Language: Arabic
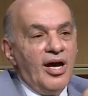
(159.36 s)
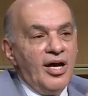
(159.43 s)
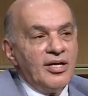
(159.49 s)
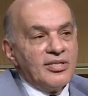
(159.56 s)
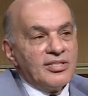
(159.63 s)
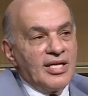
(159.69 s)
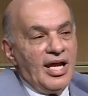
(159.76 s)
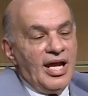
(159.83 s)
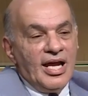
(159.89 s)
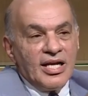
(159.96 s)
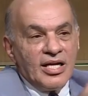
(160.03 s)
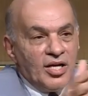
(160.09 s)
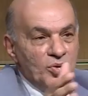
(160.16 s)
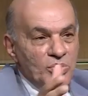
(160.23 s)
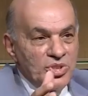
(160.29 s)
اقصى
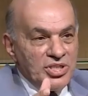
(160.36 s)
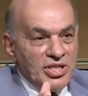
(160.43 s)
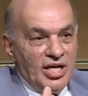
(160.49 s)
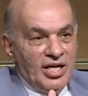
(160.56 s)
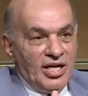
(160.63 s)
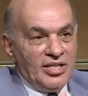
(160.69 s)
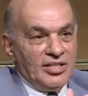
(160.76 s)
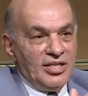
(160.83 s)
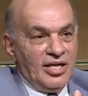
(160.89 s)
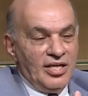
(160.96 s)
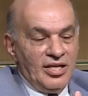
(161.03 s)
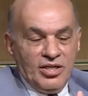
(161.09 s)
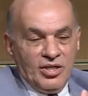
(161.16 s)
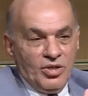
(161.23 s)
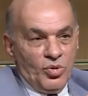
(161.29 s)
حاجه روسيا قد
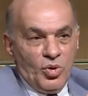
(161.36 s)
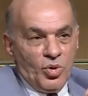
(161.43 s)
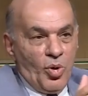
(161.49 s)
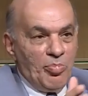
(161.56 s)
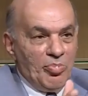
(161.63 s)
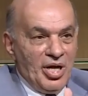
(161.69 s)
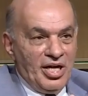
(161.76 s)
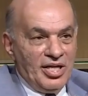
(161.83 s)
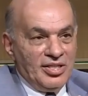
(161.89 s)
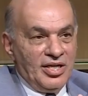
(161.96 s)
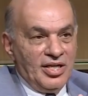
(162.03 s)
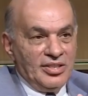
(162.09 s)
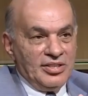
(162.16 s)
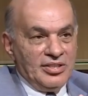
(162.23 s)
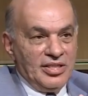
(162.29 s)
آه، اوروبا
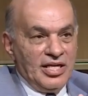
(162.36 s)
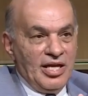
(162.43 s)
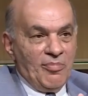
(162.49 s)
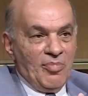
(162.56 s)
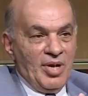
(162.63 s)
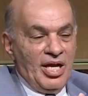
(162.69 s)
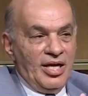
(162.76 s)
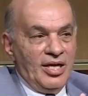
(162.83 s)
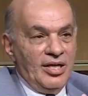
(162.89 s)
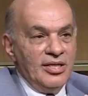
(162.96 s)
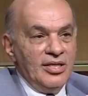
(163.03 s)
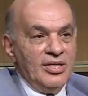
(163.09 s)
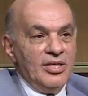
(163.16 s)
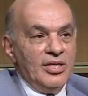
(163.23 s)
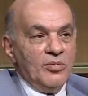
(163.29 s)
قادره تجمعها
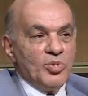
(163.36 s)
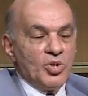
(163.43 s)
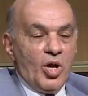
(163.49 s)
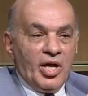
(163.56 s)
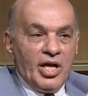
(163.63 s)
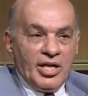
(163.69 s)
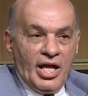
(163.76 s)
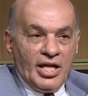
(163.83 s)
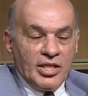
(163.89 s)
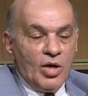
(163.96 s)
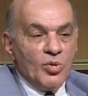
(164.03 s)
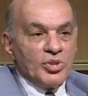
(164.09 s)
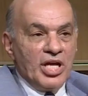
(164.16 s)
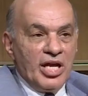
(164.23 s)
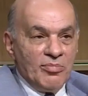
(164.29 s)
متوقع انها
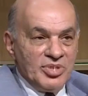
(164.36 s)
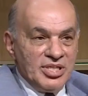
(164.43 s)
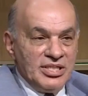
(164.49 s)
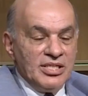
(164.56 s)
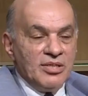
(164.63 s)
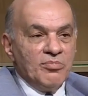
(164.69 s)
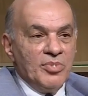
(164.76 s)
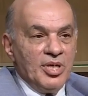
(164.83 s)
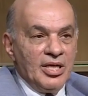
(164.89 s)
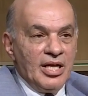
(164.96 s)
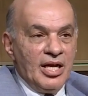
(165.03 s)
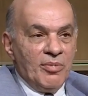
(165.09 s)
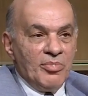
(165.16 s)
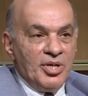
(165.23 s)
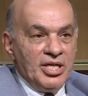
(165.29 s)
هتاخد 50 من
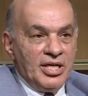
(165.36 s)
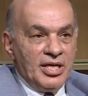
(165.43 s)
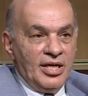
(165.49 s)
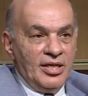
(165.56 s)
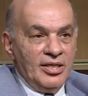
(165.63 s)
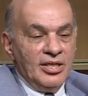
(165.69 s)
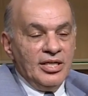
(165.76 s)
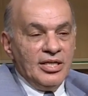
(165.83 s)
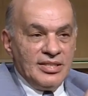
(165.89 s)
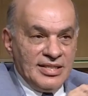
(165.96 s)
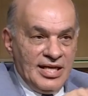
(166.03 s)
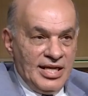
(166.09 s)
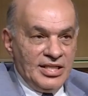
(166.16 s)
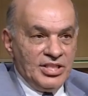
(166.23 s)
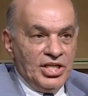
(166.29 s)
امريكا
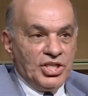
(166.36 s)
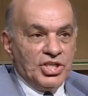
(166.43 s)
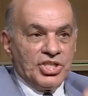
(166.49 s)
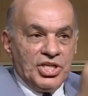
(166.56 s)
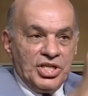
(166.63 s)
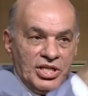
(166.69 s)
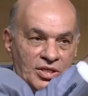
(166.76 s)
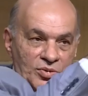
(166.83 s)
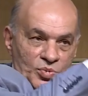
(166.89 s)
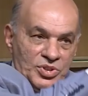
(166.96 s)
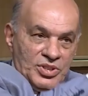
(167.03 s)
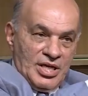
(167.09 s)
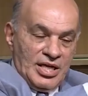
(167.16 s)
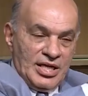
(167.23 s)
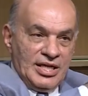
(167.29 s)
السنه دي 20
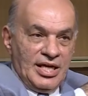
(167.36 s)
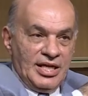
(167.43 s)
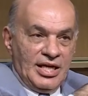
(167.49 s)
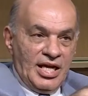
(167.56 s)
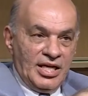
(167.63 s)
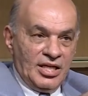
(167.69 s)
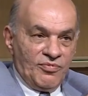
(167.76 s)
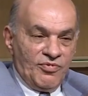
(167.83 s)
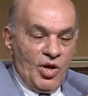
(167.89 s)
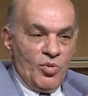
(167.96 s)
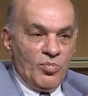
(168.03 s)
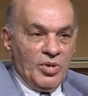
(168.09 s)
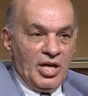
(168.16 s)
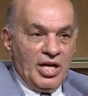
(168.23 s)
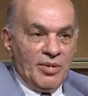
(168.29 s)
والسنه الجايه
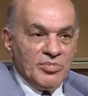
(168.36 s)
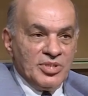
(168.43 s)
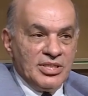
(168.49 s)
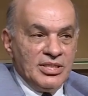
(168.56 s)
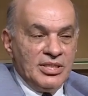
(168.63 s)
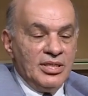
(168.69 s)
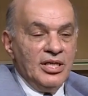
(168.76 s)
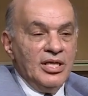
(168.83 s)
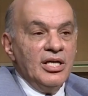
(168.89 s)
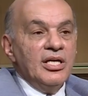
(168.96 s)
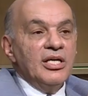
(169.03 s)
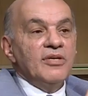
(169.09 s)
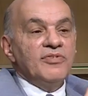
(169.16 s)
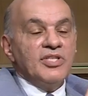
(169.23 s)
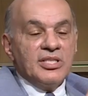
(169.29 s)
هيرفعوهم ل 50
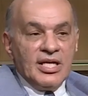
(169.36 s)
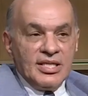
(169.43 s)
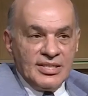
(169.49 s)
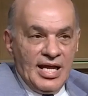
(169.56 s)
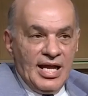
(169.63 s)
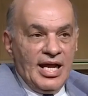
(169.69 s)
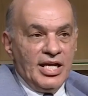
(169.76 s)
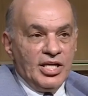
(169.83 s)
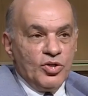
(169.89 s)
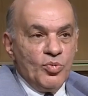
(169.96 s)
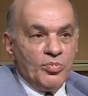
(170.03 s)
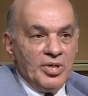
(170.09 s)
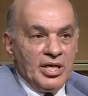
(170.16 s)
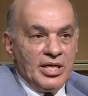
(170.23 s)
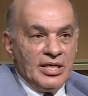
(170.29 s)
في تسعه
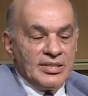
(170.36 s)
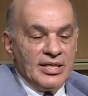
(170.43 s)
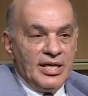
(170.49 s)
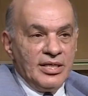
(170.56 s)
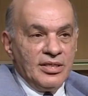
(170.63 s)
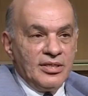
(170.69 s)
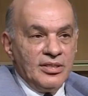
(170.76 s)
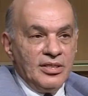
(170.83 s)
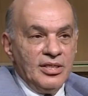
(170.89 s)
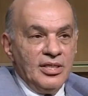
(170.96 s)
هيجوا من الجزائر